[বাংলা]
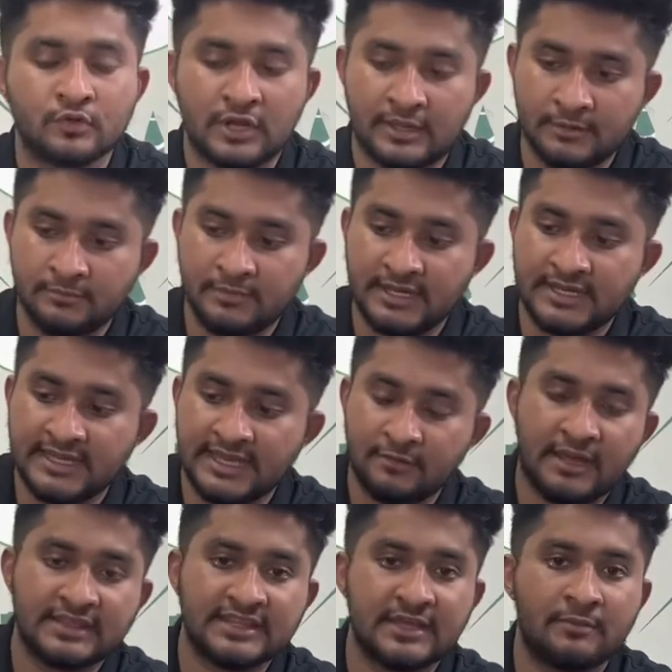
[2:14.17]
করে আমি মেডিকেল
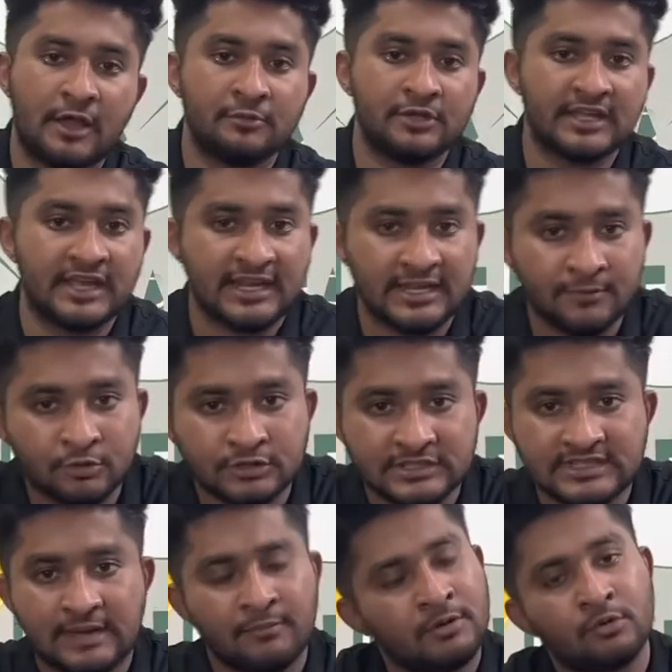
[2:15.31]
বাদ দিয়ে বা আমি মেডিকেল নিয়ে পড়তেছি
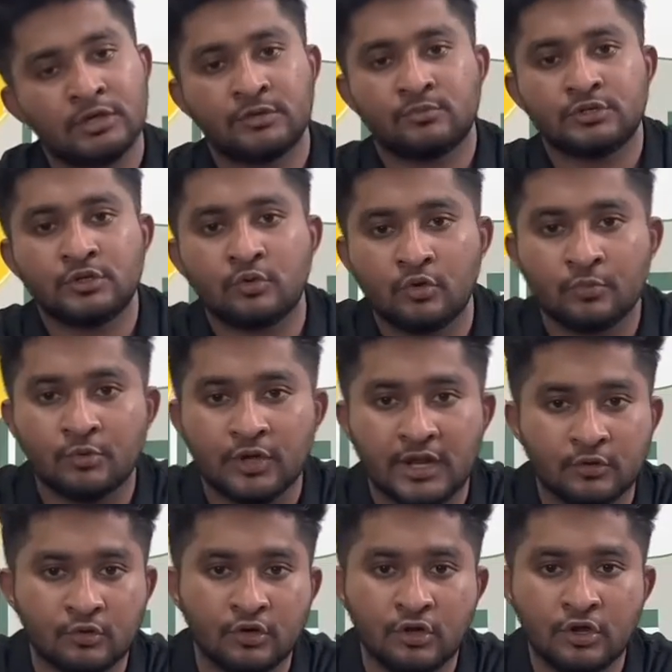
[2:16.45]
আমার মনের মধ্যে কোনো প্রকার
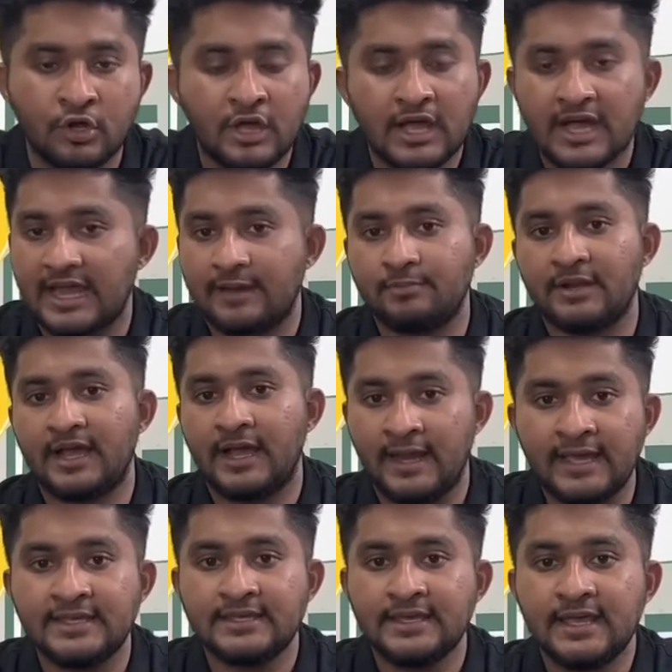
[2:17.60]
কোনো খারাপ লাগা
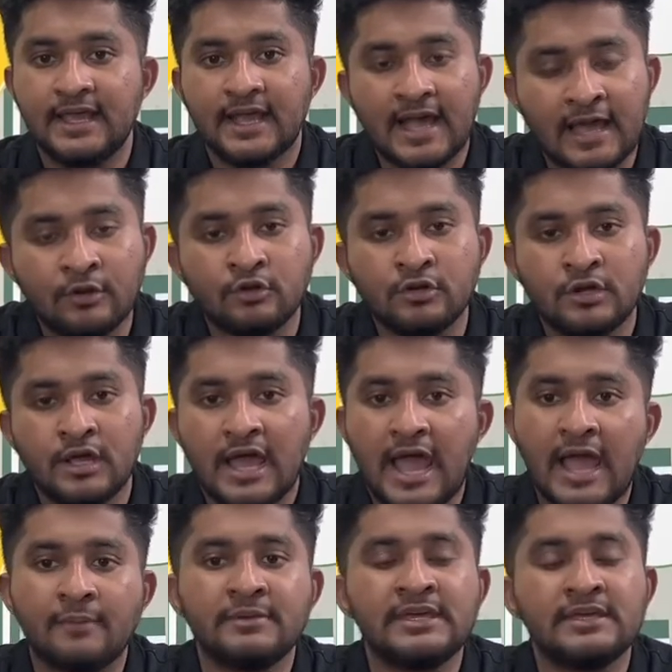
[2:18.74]
নাই কারণ
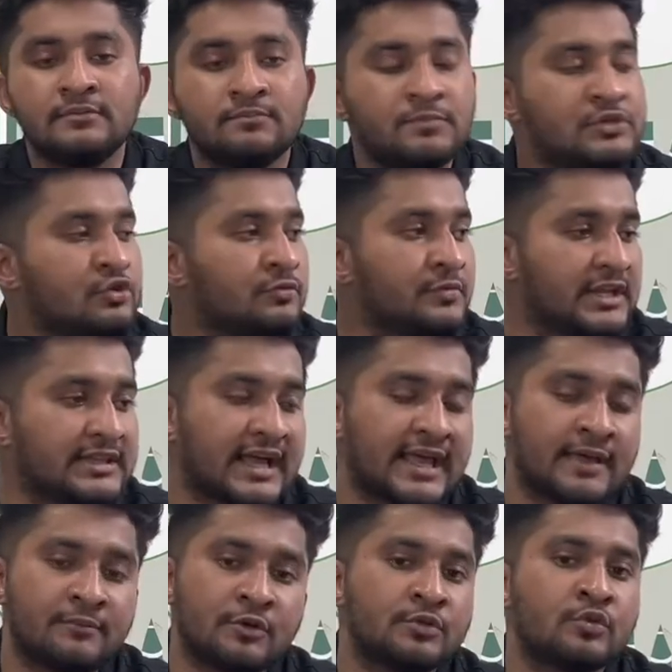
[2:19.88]
আমি পিছন ফিরে তাকায়
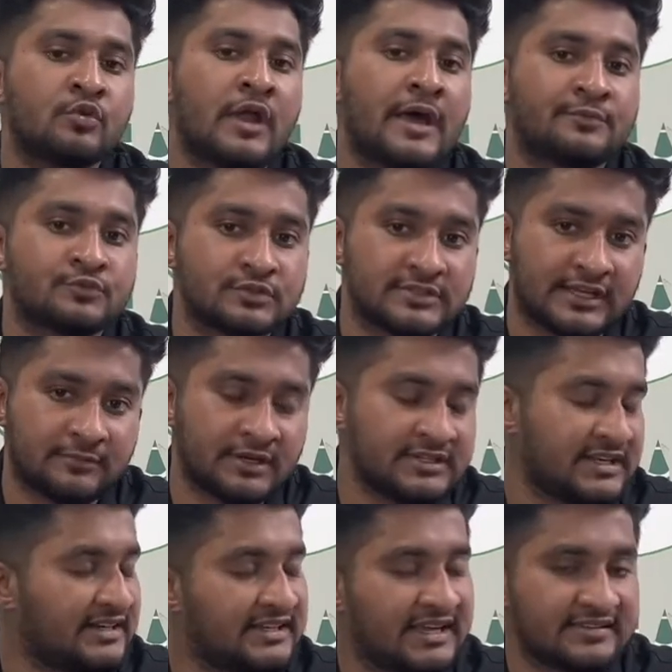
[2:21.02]
আমার তো কোনো আফসোস থাকবে না যে
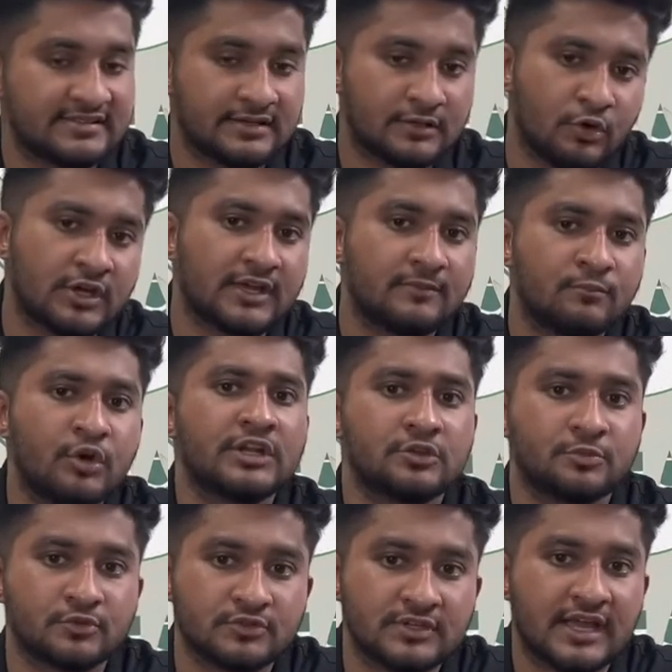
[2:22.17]
না ঠিক আছে ওকে বইটি তো
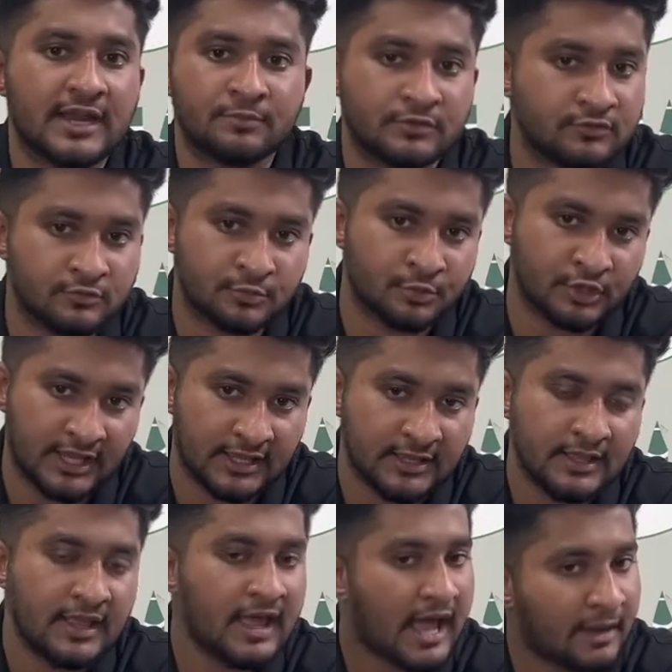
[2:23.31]
করছি খারাপ কিছু তো বলি নাই
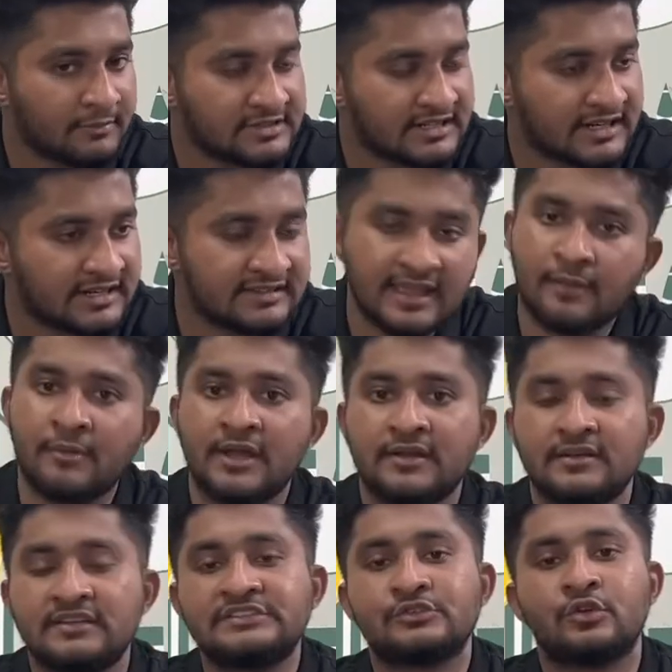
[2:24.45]
আমি যেটা নিছি আমার
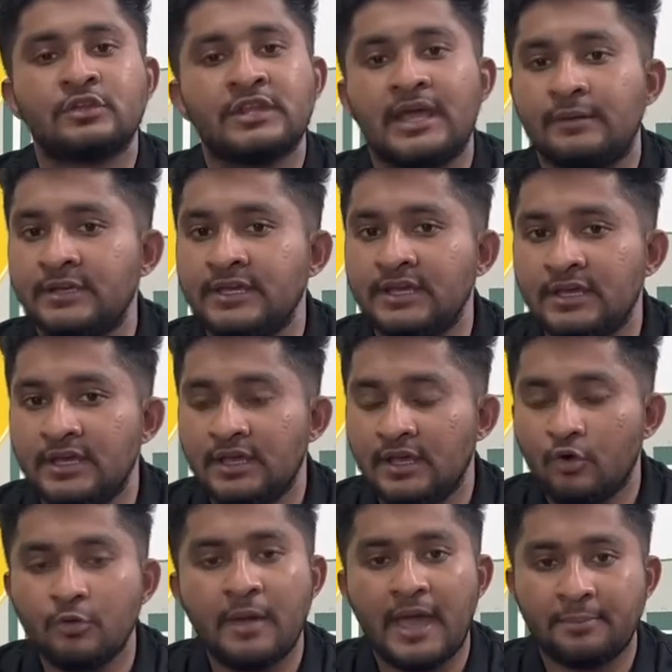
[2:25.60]
ডিসিশন নিয়ে আমি
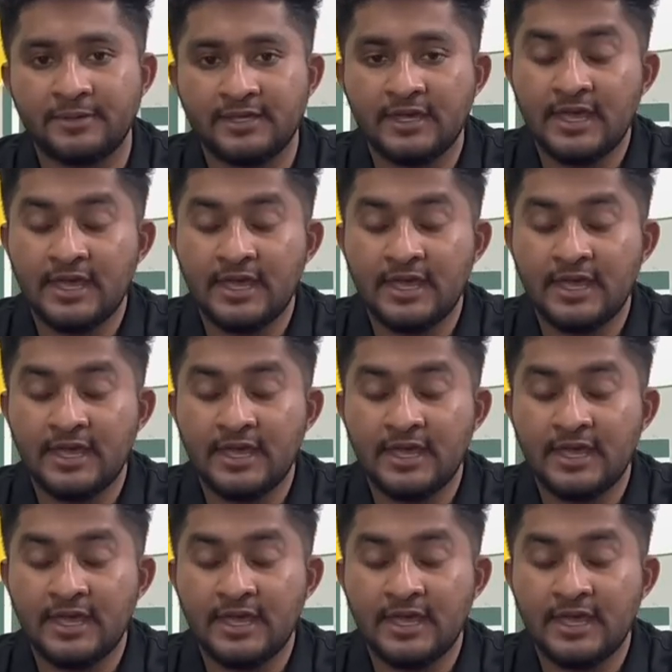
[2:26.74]
খুব হ্যাপি